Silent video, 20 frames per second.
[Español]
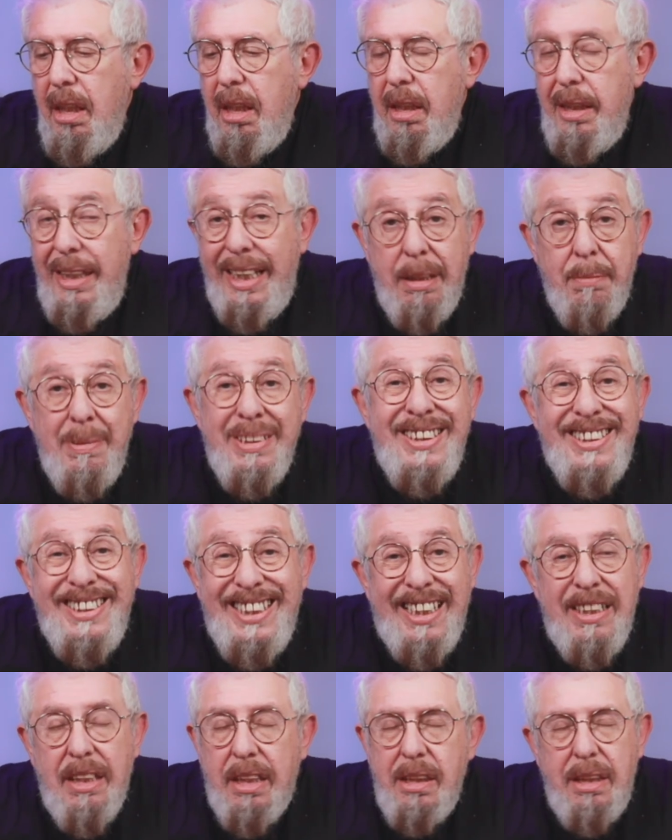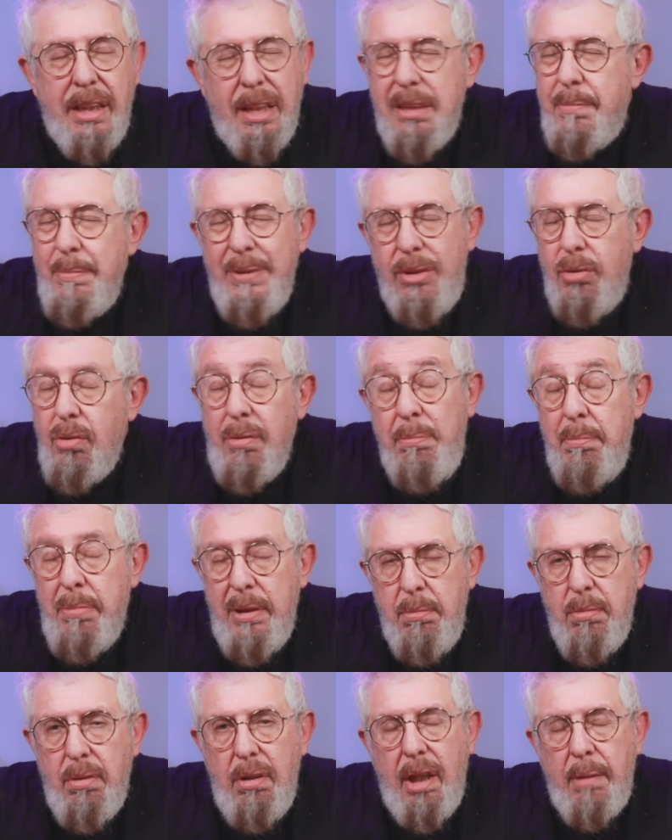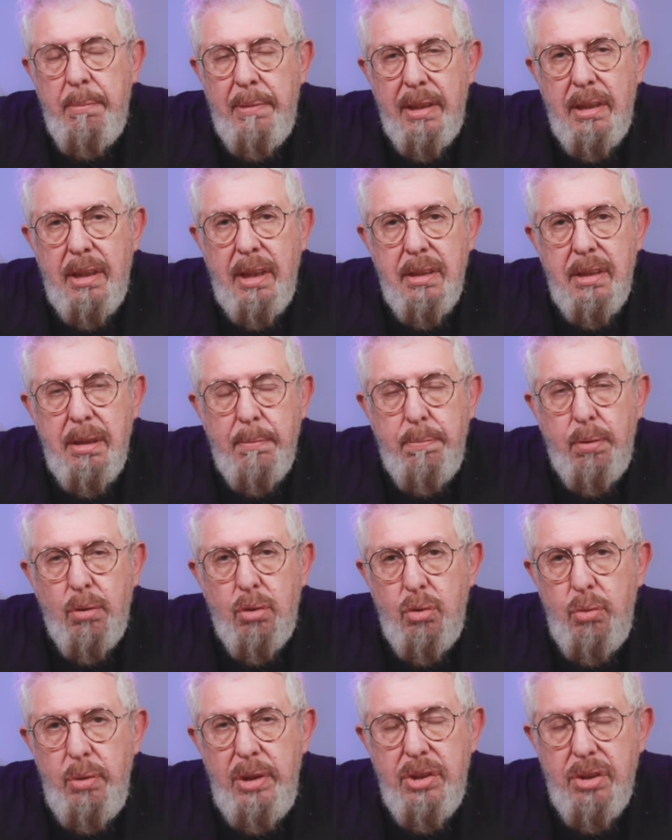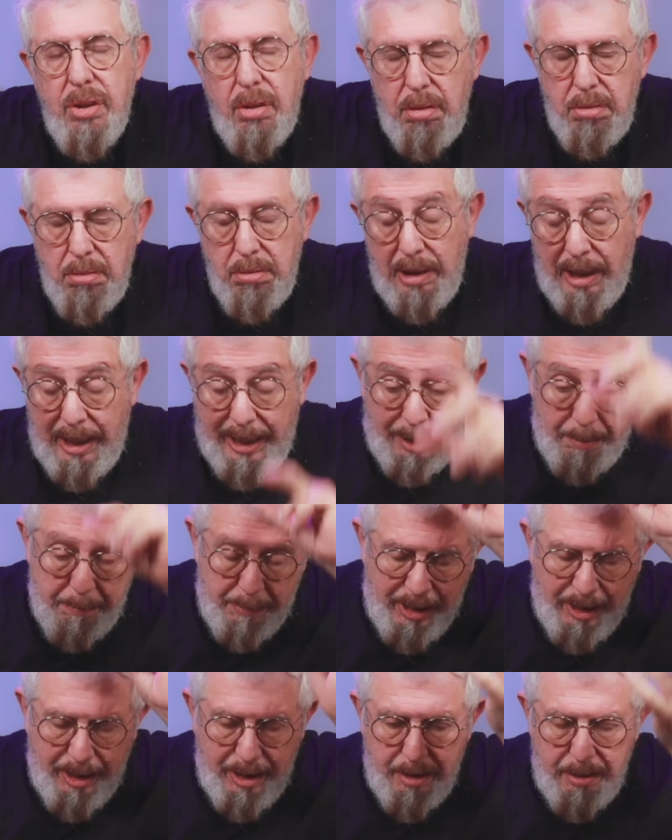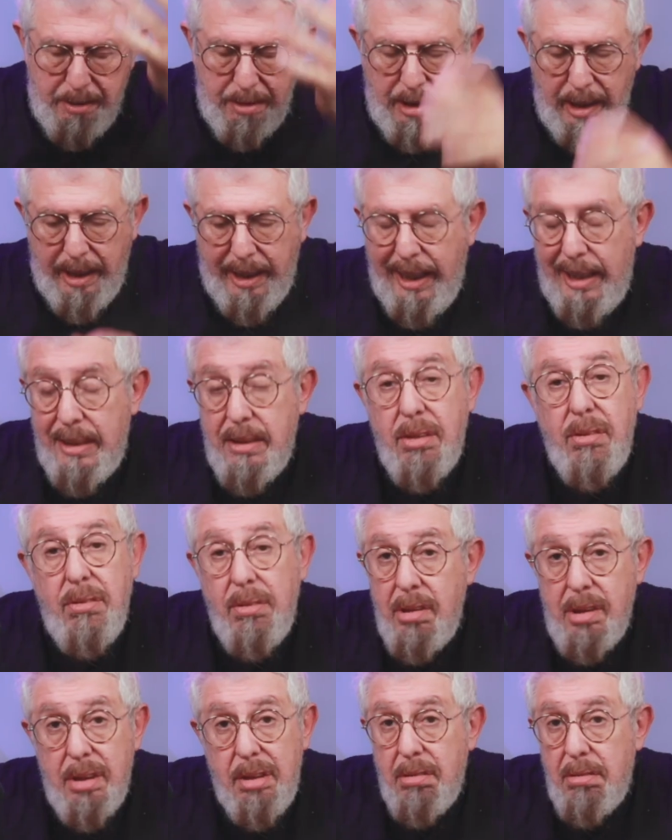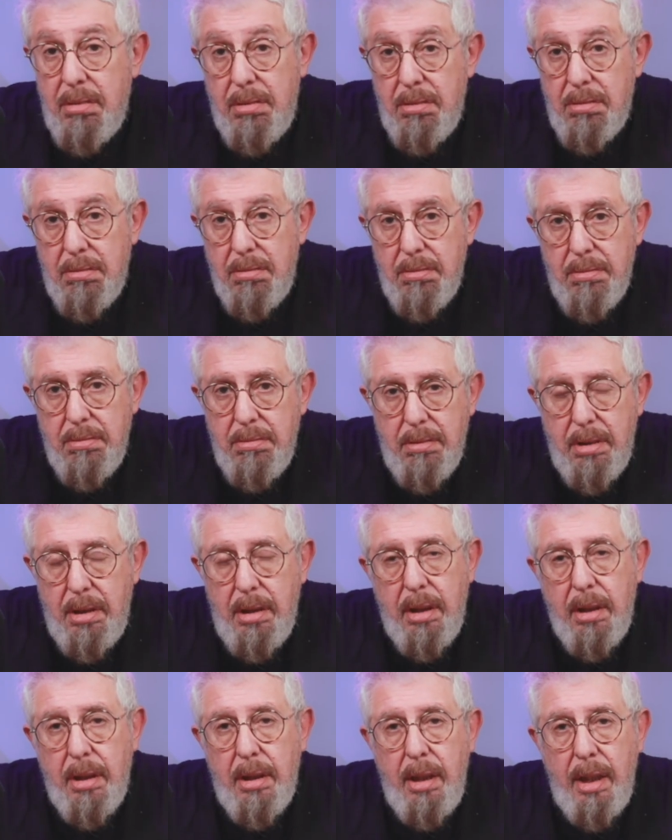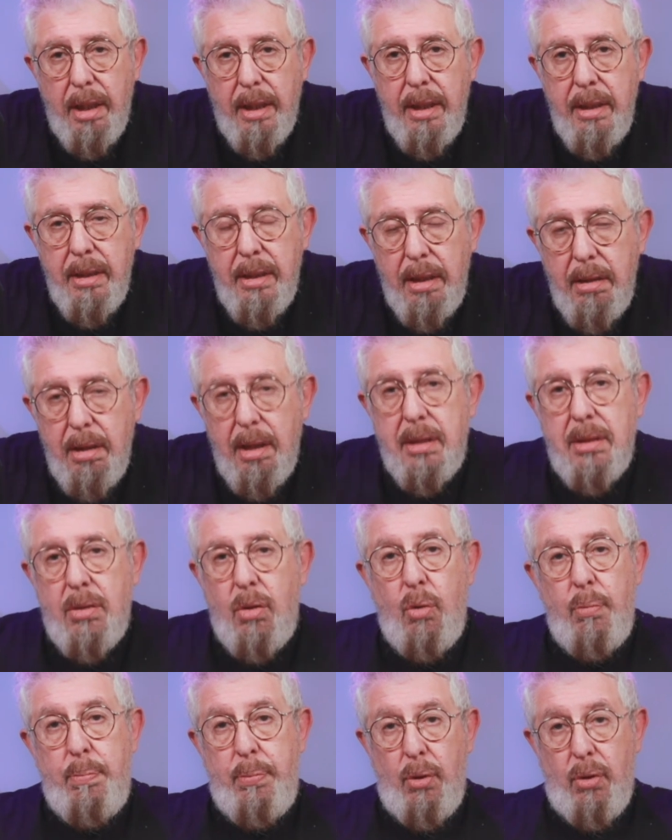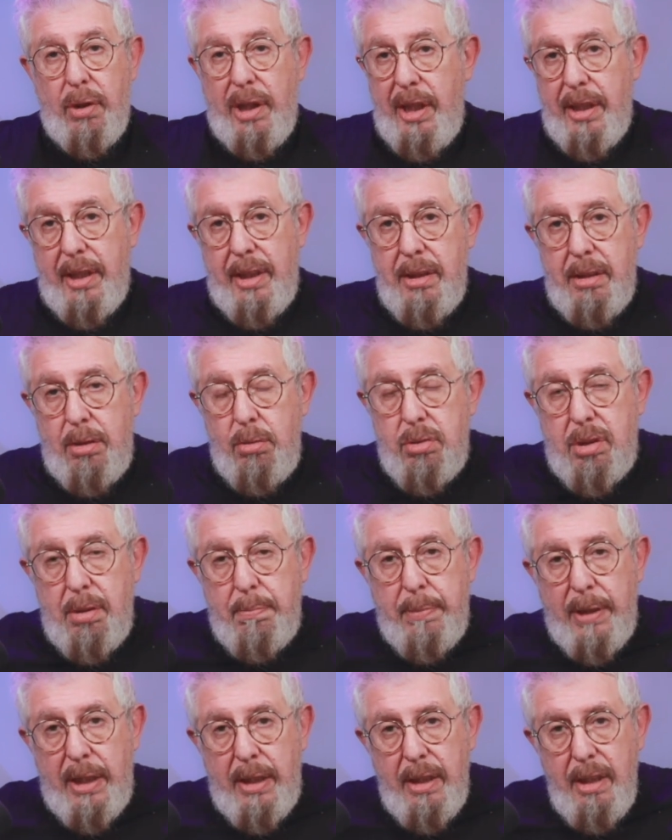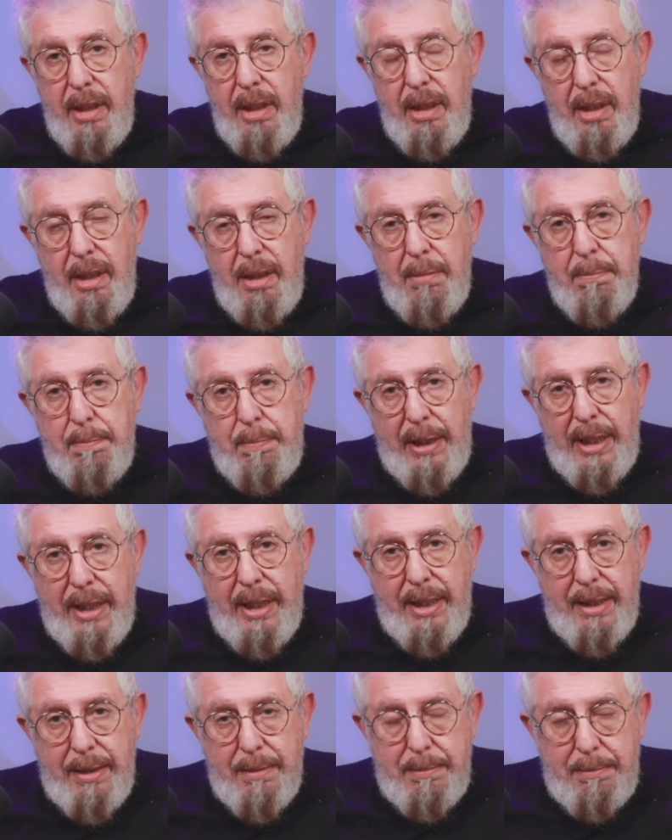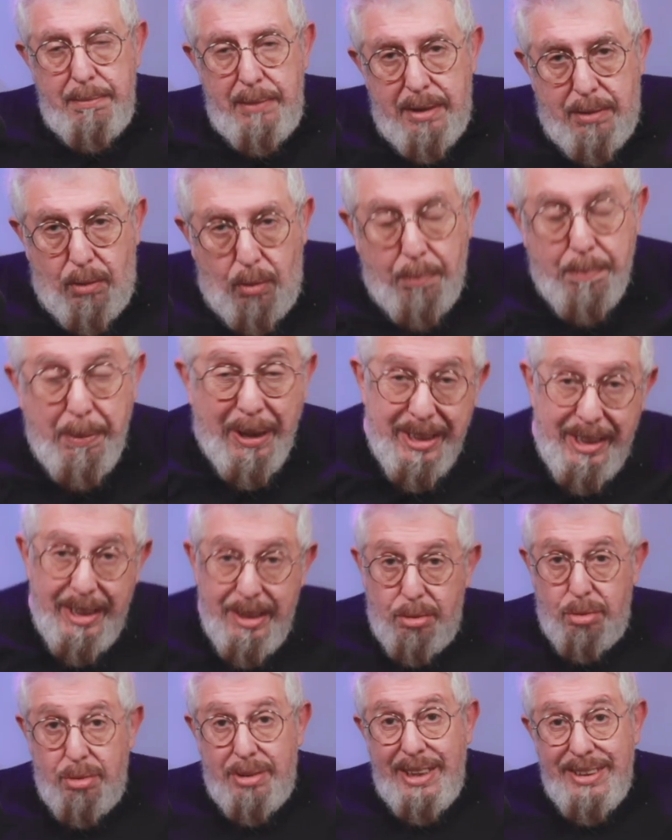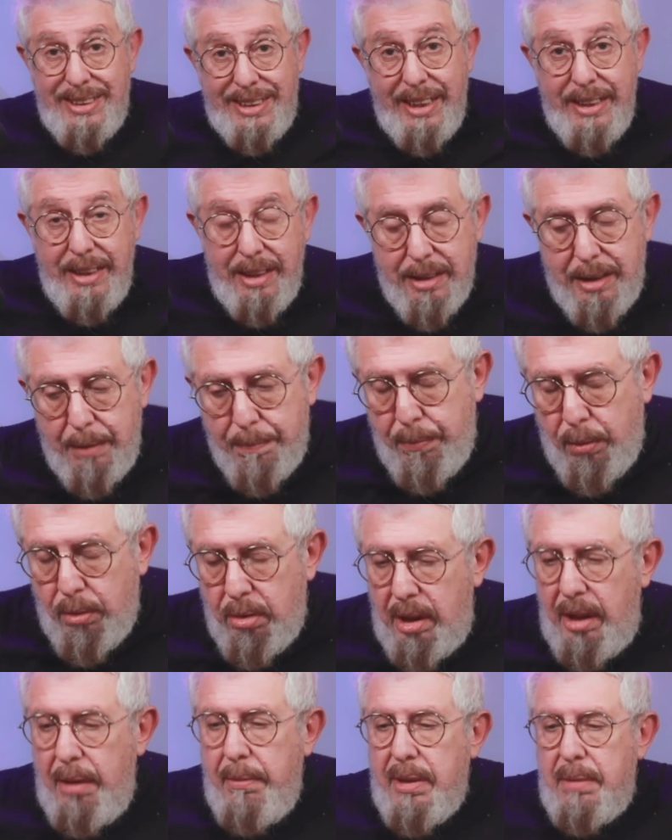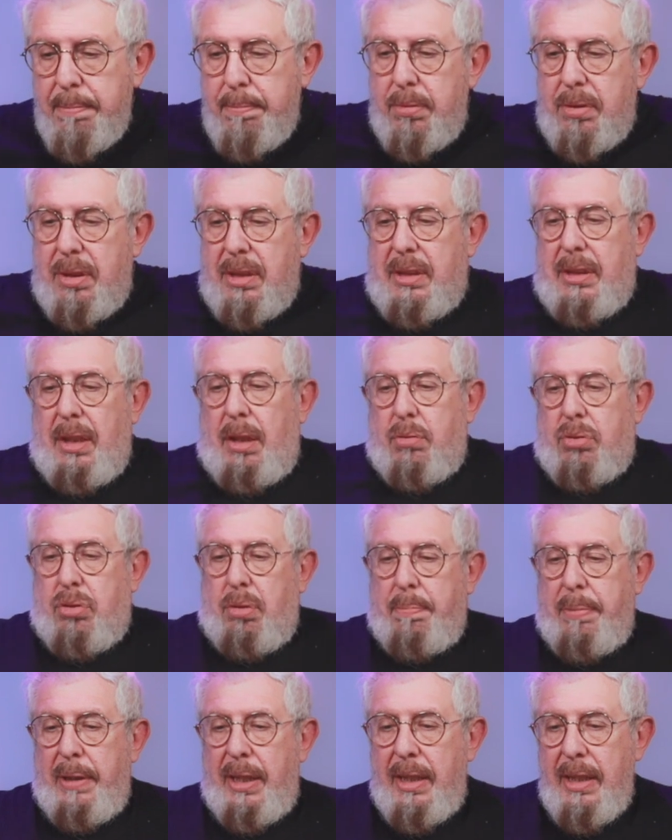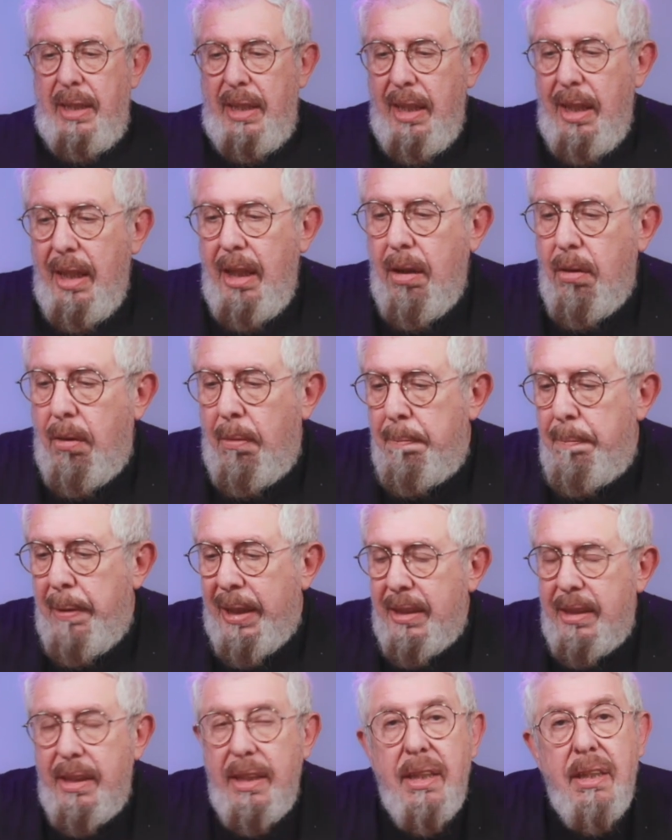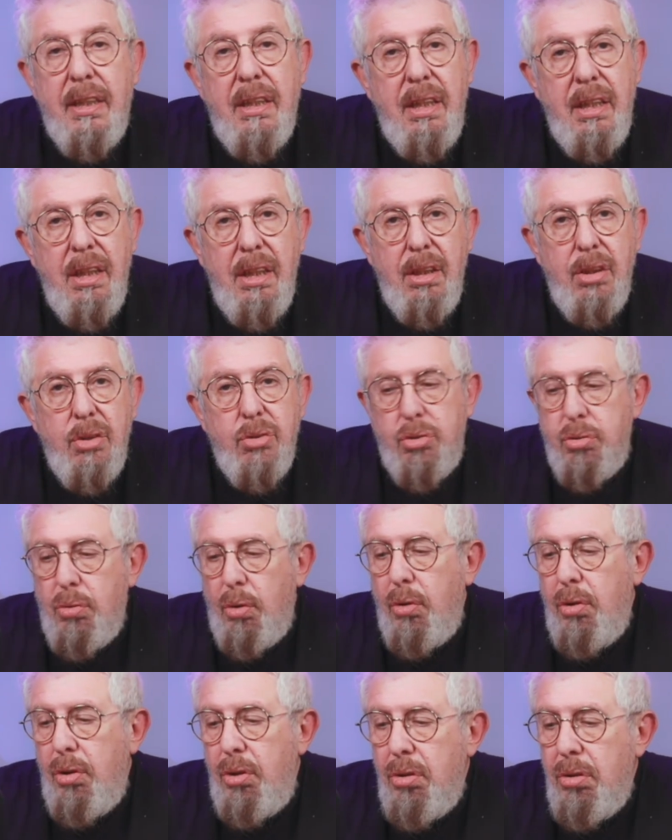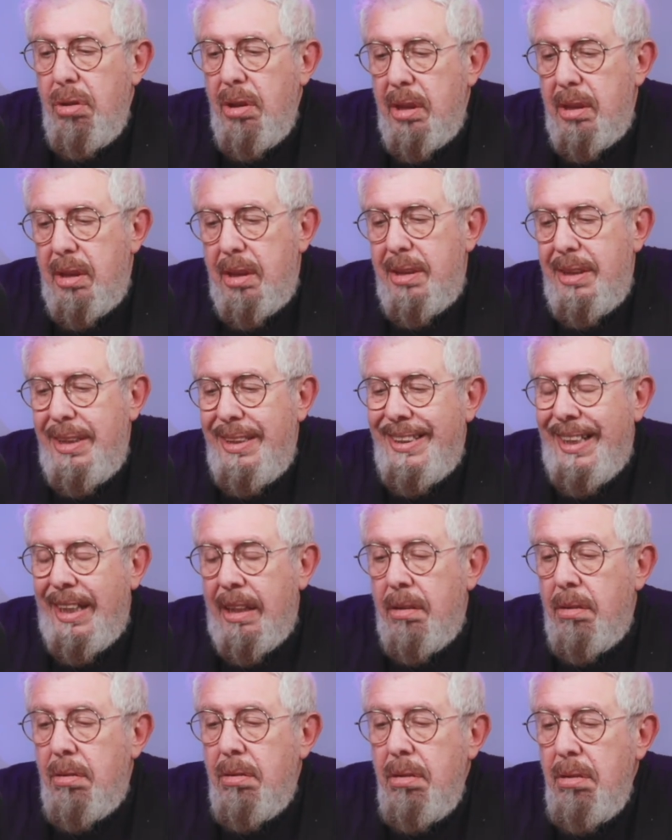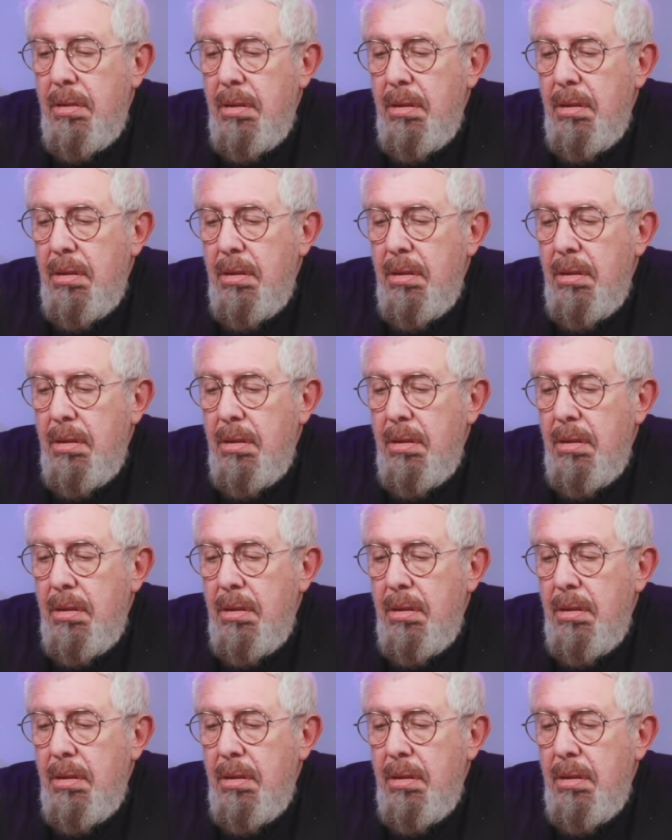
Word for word: y además se, transmitió en vivo la matanza por Twitch con una cámara de casco de estos que, la gente, las GoPro que la gente usa para, para eh, compartir sus hazañas deportivas, pues este lo usó para compartir su odio asesinando